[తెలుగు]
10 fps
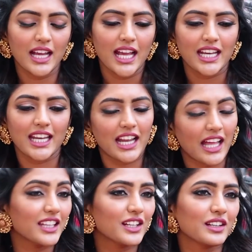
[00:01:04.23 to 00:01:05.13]
నేను అదే
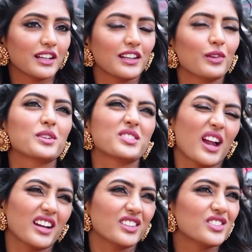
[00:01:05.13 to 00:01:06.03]
అన్నా నేను ఒక
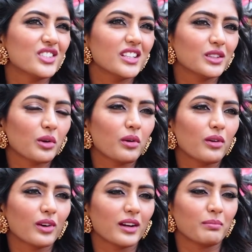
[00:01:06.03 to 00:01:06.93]
స్ట్రాటజీతో ఒక
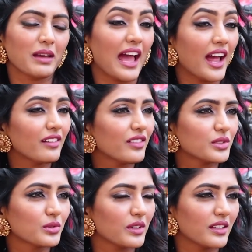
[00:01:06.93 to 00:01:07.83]
ప్లాన్
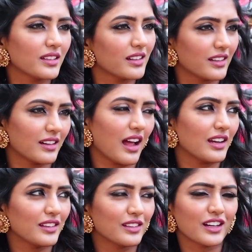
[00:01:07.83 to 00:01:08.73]
వేసుకొని అయితే ఇక్కడికి రాలేదు
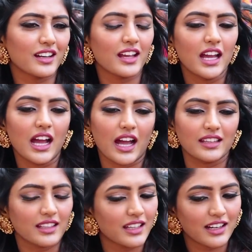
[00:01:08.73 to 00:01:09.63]
ఎందుకంటే ఐ
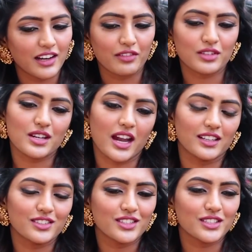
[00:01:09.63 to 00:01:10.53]
థింక్ ఇక్కడ ఎవరు
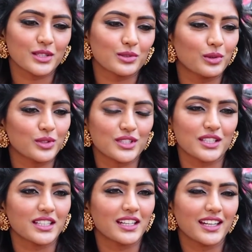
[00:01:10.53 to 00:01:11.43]
స్ట్రాటజీ చేసుకొని వచ్చినా
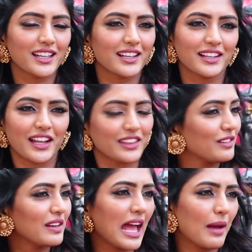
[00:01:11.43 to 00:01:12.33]
సరే నథింగ్
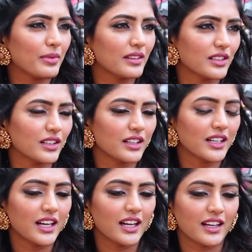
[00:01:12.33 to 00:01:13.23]
విల్ హ్యాపెన్ యూర్
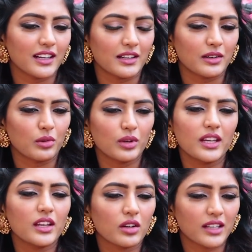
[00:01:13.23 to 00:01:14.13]
ఓన్లీ
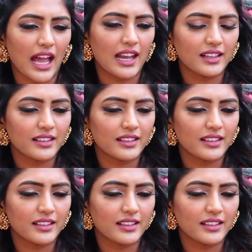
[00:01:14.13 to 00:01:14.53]
యువర్ టాలెంట్